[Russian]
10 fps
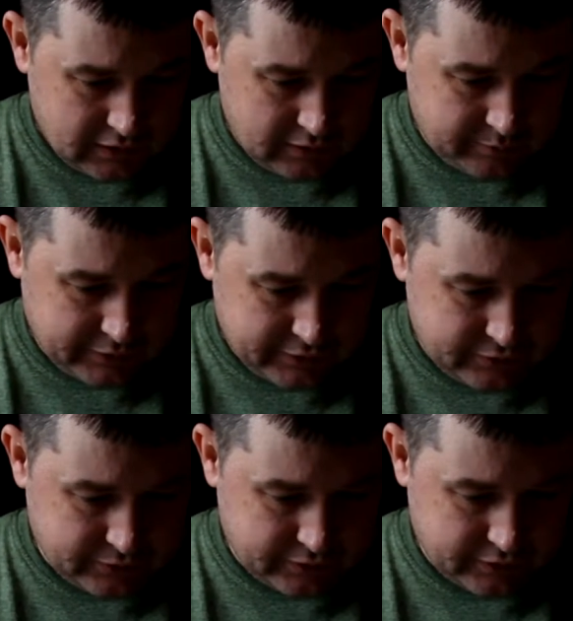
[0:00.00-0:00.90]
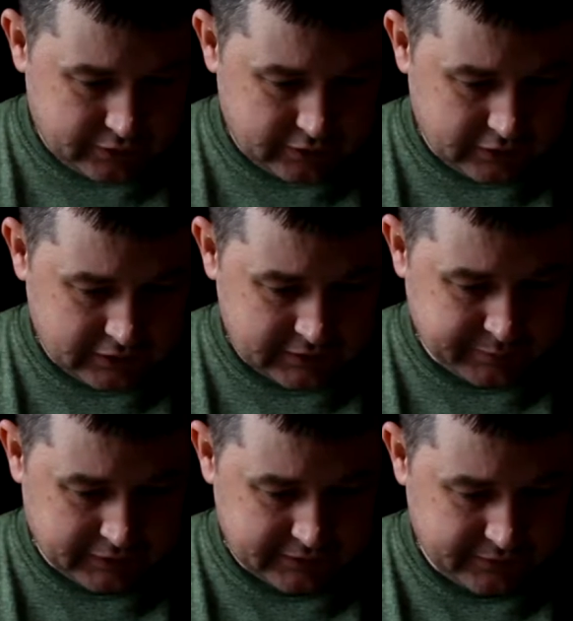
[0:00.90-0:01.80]
Импортер
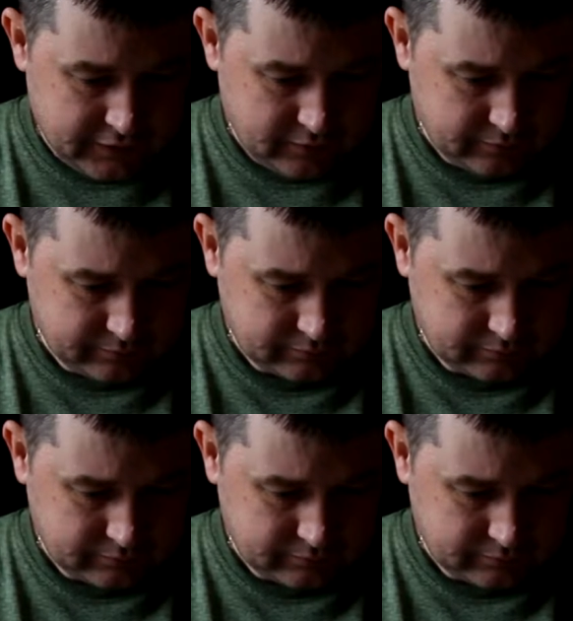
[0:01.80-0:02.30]
Экспресс Вин.